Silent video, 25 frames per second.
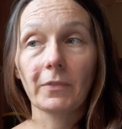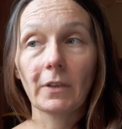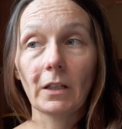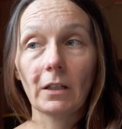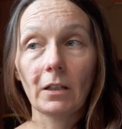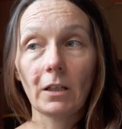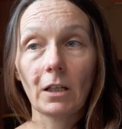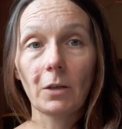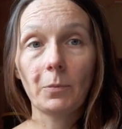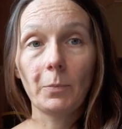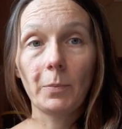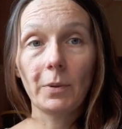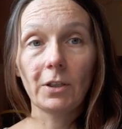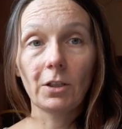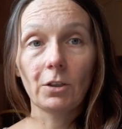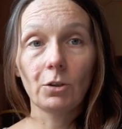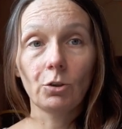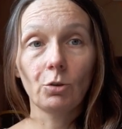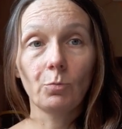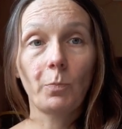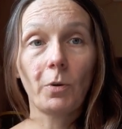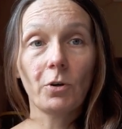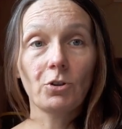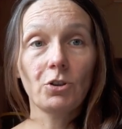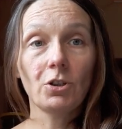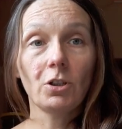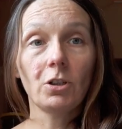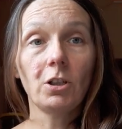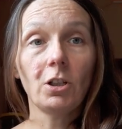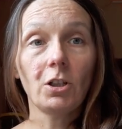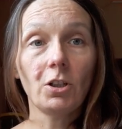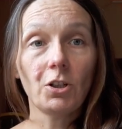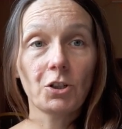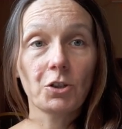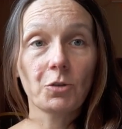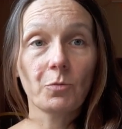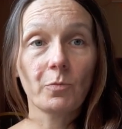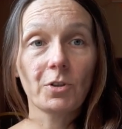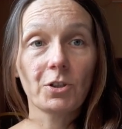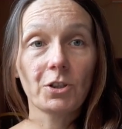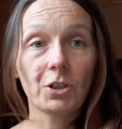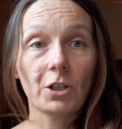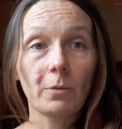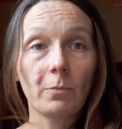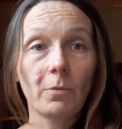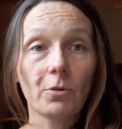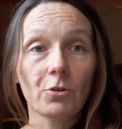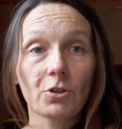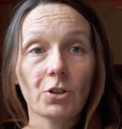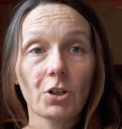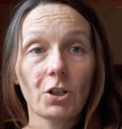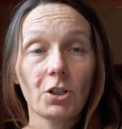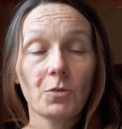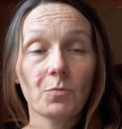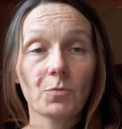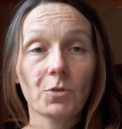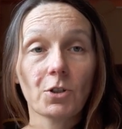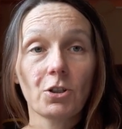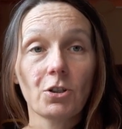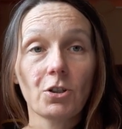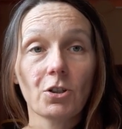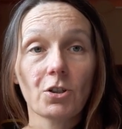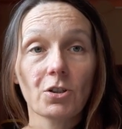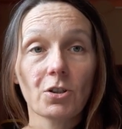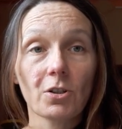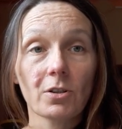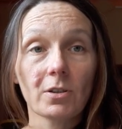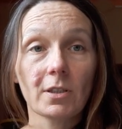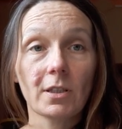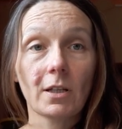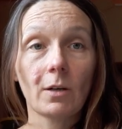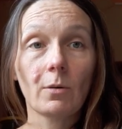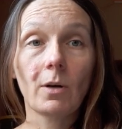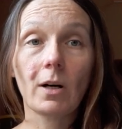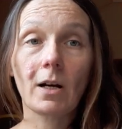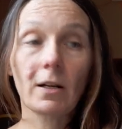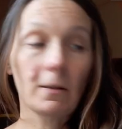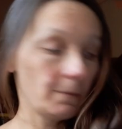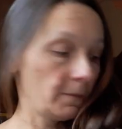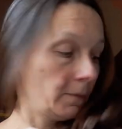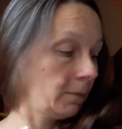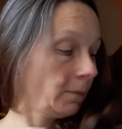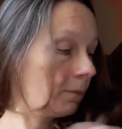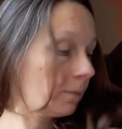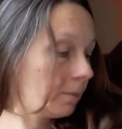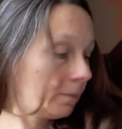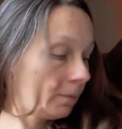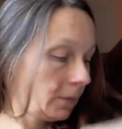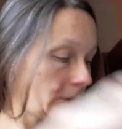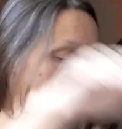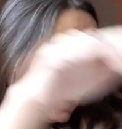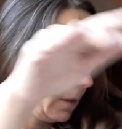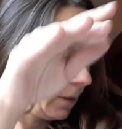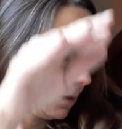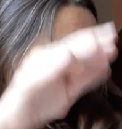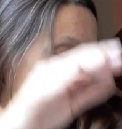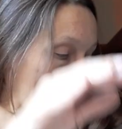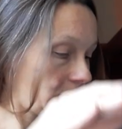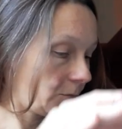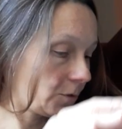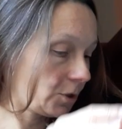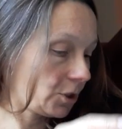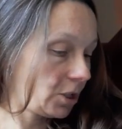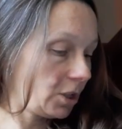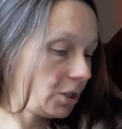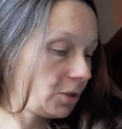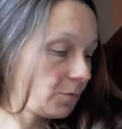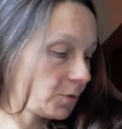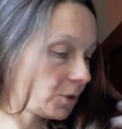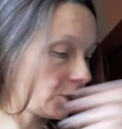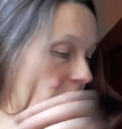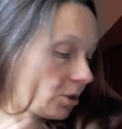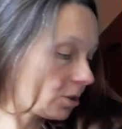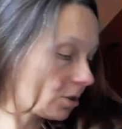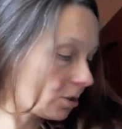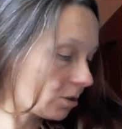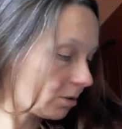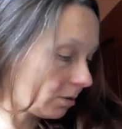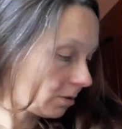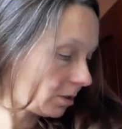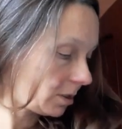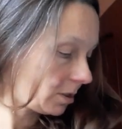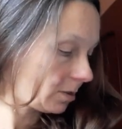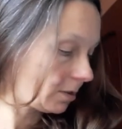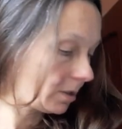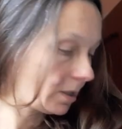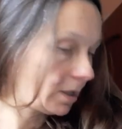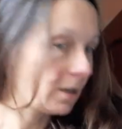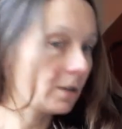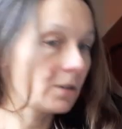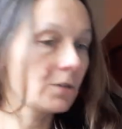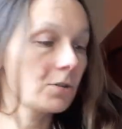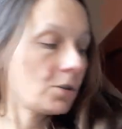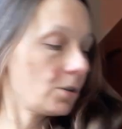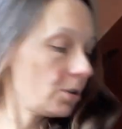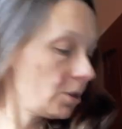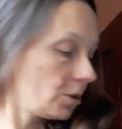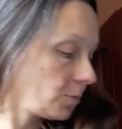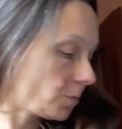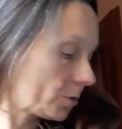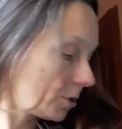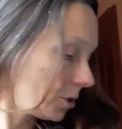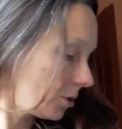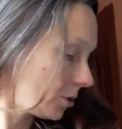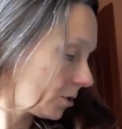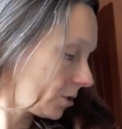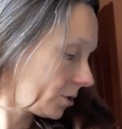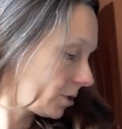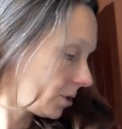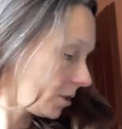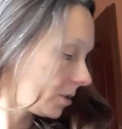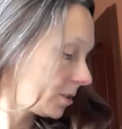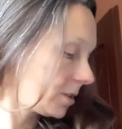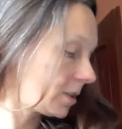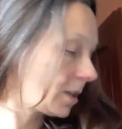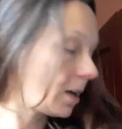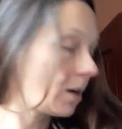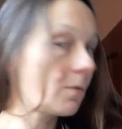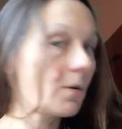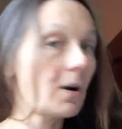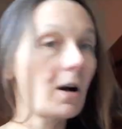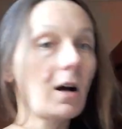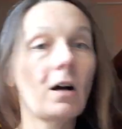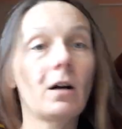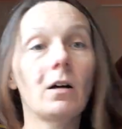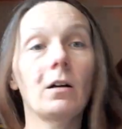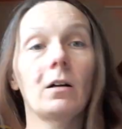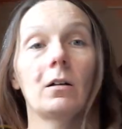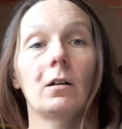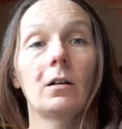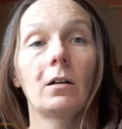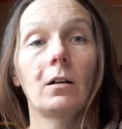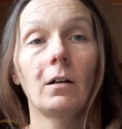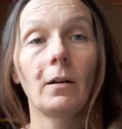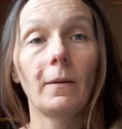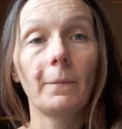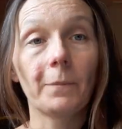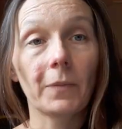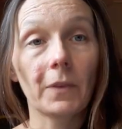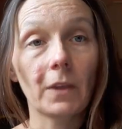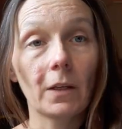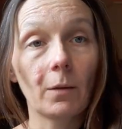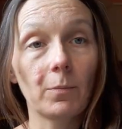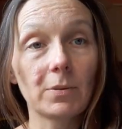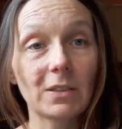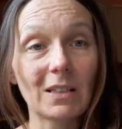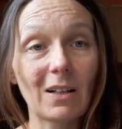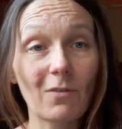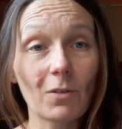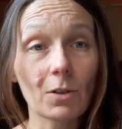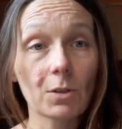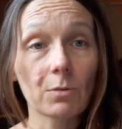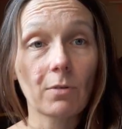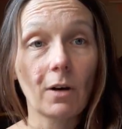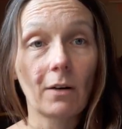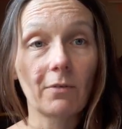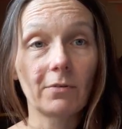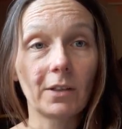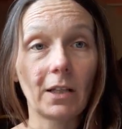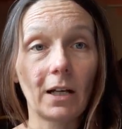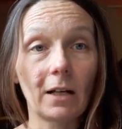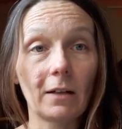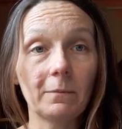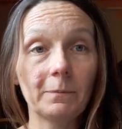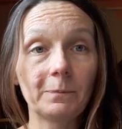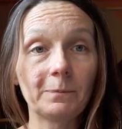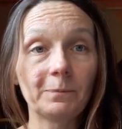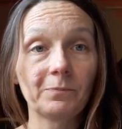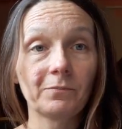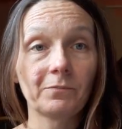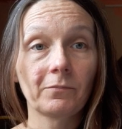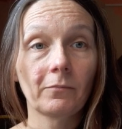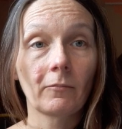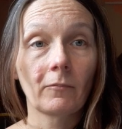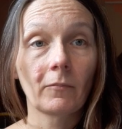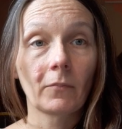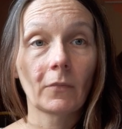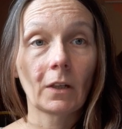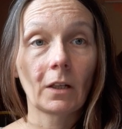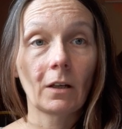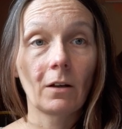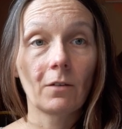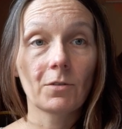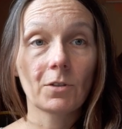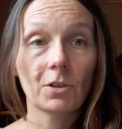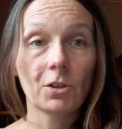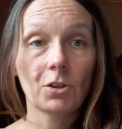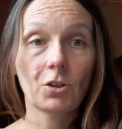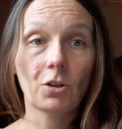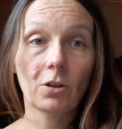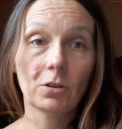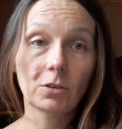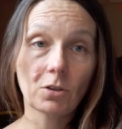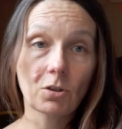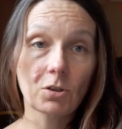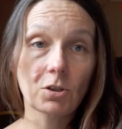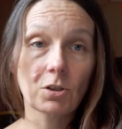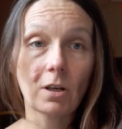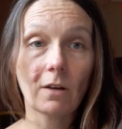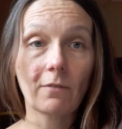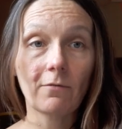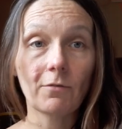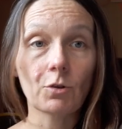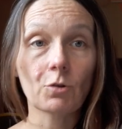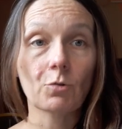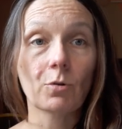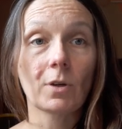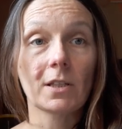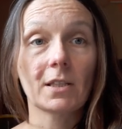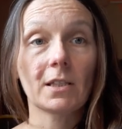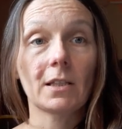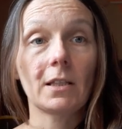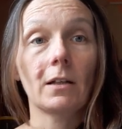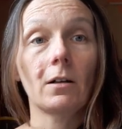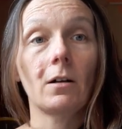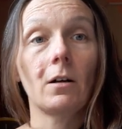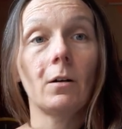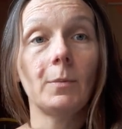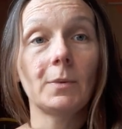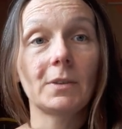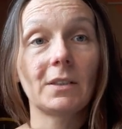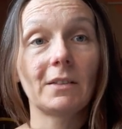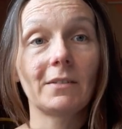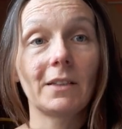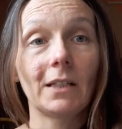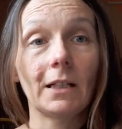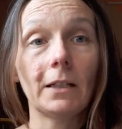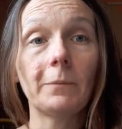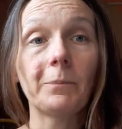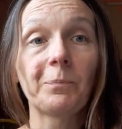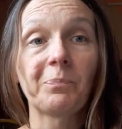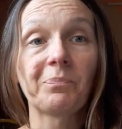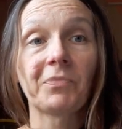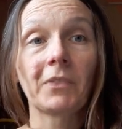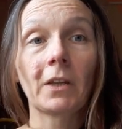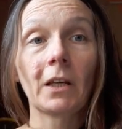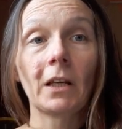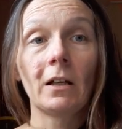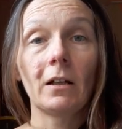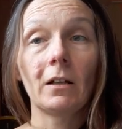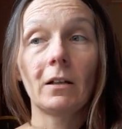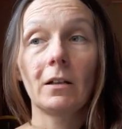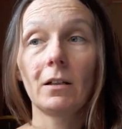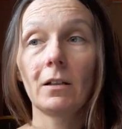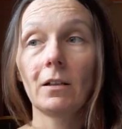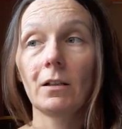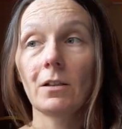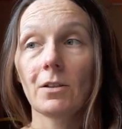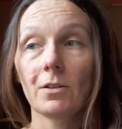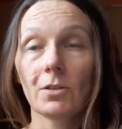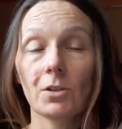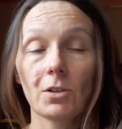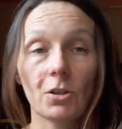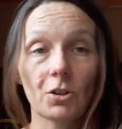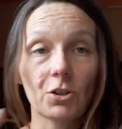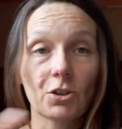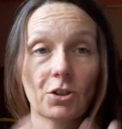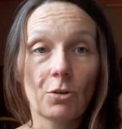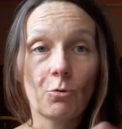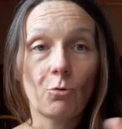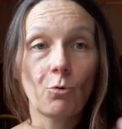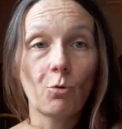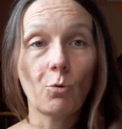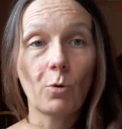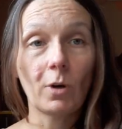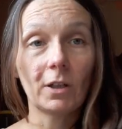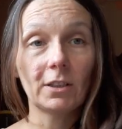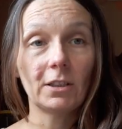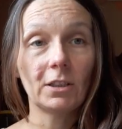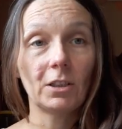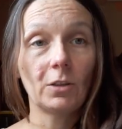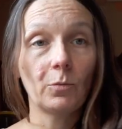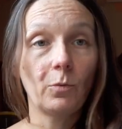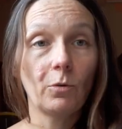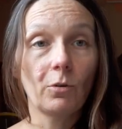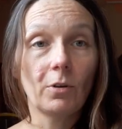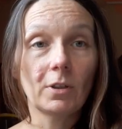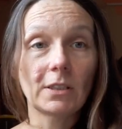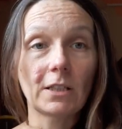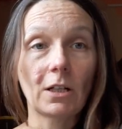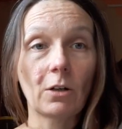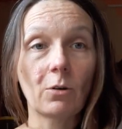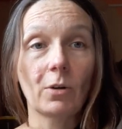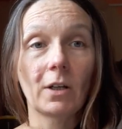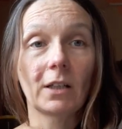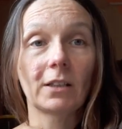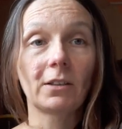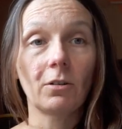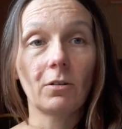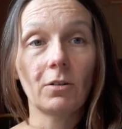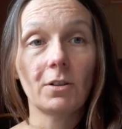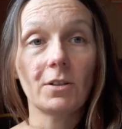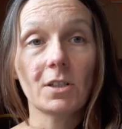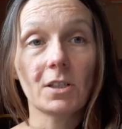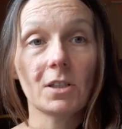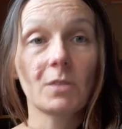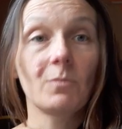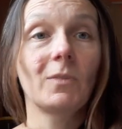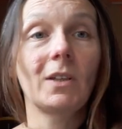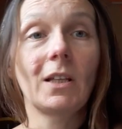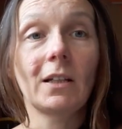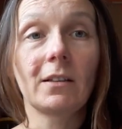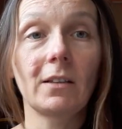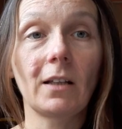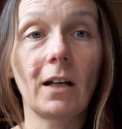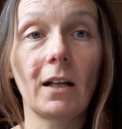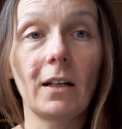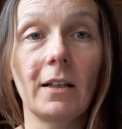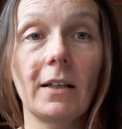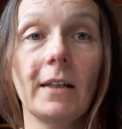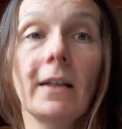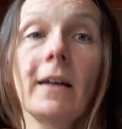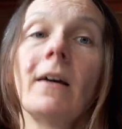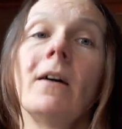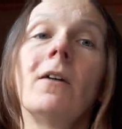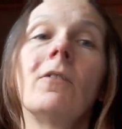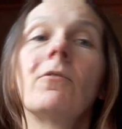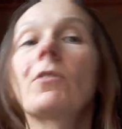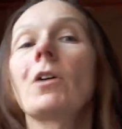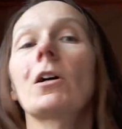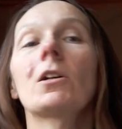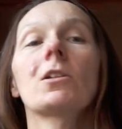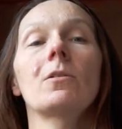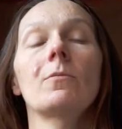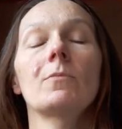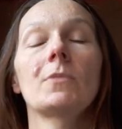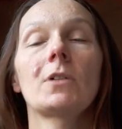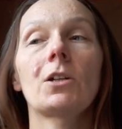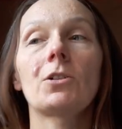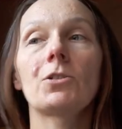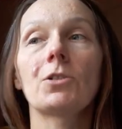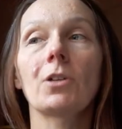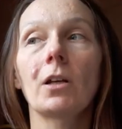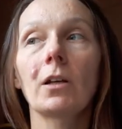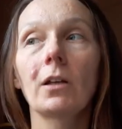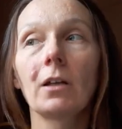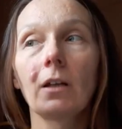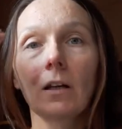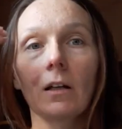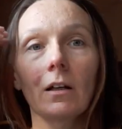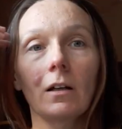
jakby podzieliliśmy się, bo część przecież została, część przecież, ojej, część przecież została prawosławna, w sensie Rosja wyszła z tego, prawda? jeszcze układy typu grekokatolicyzm i tak dalej. W każdym razie